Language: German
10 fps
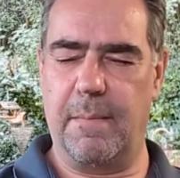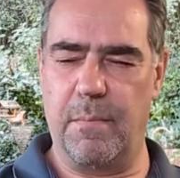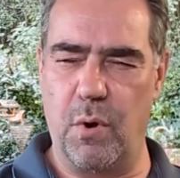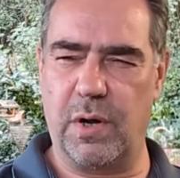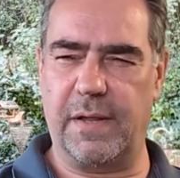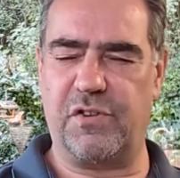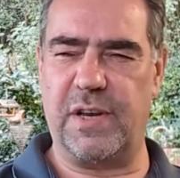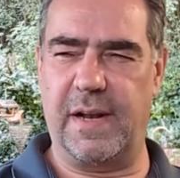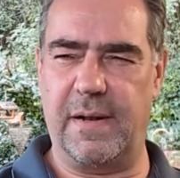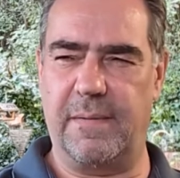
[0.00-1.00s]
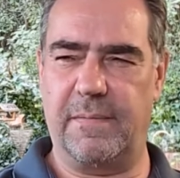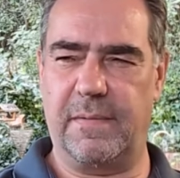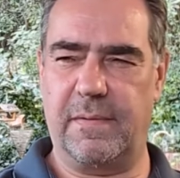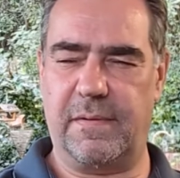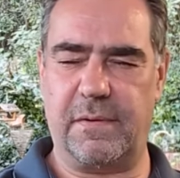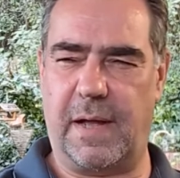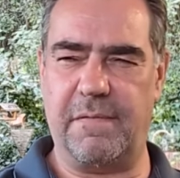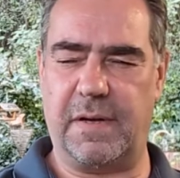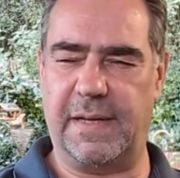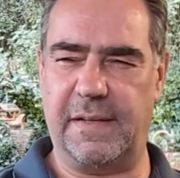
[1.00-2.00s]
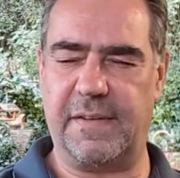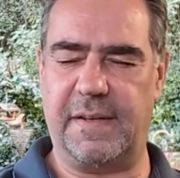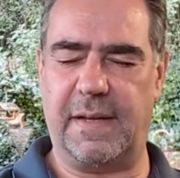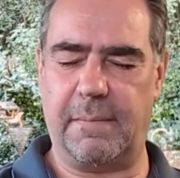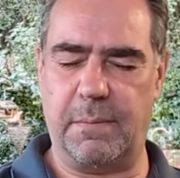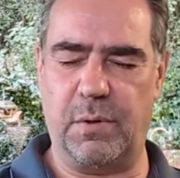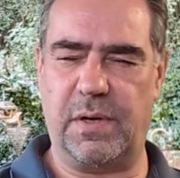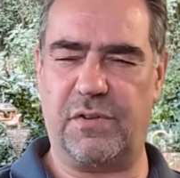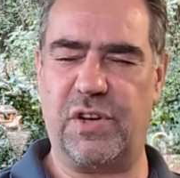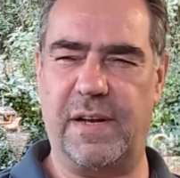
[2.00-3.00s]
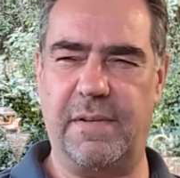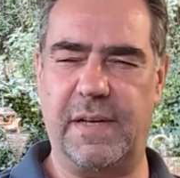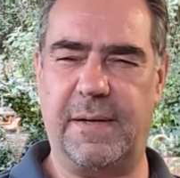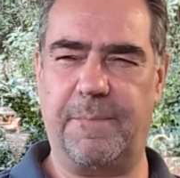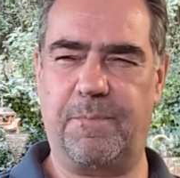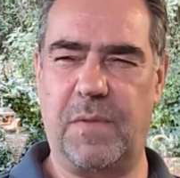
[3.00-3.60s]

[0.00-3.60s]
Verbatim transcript: möglichst schnell, so einfach geht das ja nicht, aber möglichst schnell wieder,